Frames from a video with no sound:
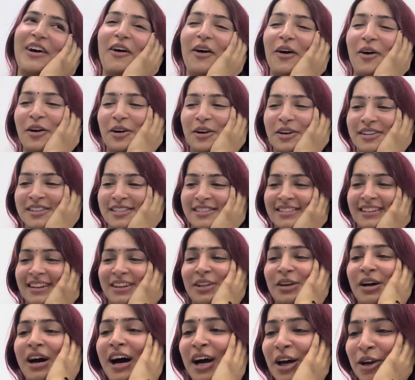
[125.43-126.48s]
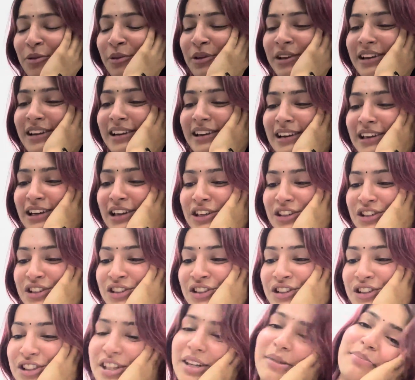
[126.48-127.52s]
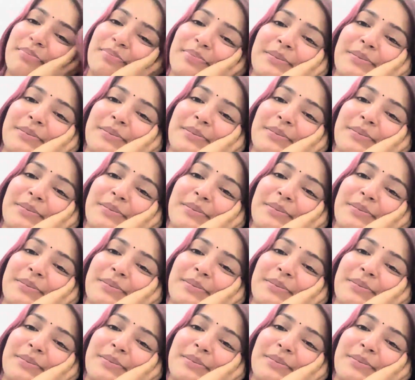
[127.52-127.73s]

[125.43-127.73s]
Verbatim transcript: or are you in a relationship?